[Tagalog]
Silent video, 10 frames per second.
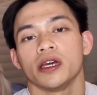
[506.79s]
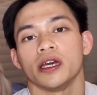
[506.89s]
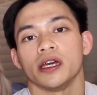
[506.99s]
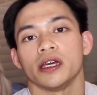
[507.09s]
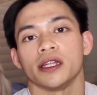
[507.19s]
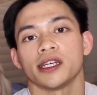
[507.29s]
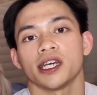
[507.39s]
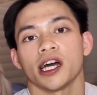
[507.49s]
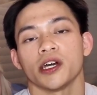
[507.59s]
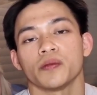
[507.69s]
And
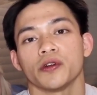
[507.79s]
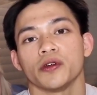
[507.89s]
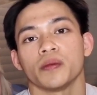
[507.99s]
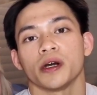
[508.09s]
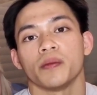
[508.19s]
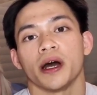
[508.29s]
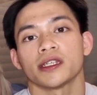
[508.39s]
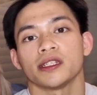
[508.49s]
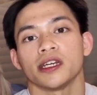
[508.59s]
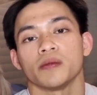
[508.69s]
nasa akin po yung mga bank
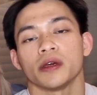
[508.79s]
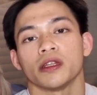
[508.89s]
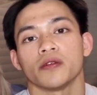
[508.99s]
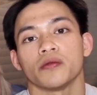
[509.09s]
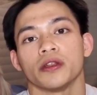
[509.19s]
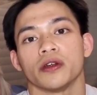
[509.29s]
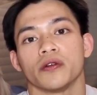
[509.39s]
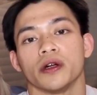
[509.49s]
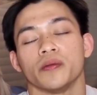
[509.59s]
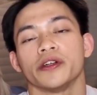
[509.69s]
statement ng
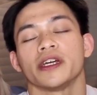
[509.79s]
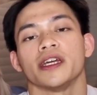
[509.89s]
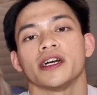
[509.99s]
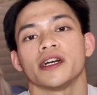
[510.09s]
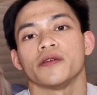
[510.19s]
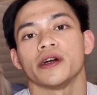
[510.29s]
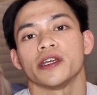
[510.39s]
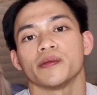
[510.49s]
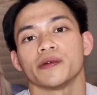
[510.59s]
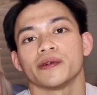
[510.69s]
withdrawal po na ginagawa
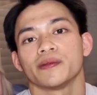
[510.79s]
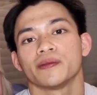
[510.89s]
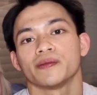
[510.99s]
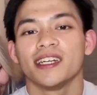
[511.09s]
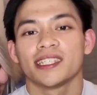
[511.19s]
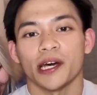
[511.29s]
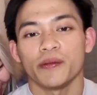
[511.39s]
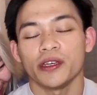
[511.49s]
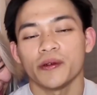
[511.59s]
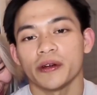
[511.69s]
niya po.
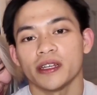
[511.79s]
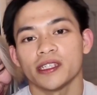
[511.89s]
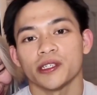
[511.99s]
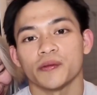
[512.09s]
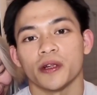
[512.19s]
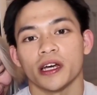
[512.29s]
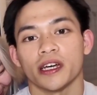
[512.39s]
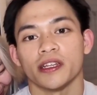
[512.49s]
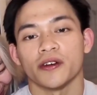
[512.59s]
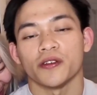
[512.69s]
Sabi niya pa
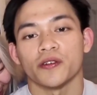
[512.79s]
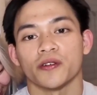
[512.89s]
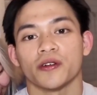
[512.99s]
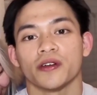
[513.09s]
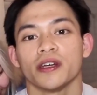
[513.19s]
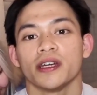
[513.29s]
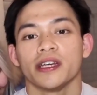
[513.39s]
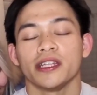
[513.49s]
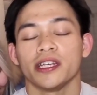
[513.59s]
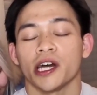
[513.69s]
nagsimula daw yung
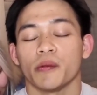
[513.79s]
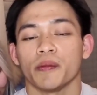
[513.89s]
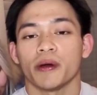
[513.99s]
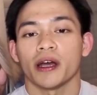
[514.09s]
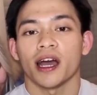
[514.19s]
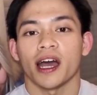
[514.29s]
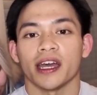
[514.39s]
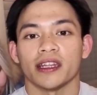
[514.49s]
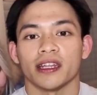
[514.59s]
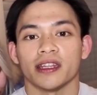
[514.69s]
hindi namin
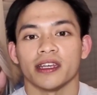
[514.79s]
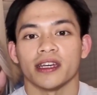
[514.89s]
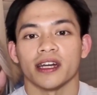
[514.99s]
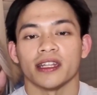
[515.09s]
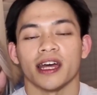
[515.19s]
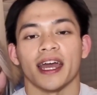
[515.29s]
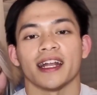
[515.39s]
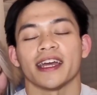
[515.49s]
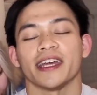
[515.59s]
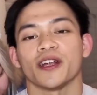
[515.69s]
pagkakaintindihan
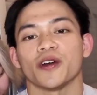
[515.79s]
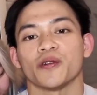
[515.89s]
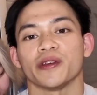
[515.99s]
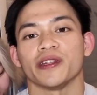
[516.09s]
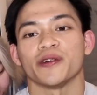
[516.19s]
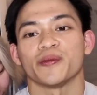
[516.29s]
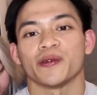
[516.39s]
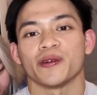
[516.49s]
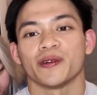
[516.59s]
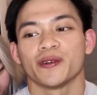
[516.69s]
dahil kay Chloe daw po.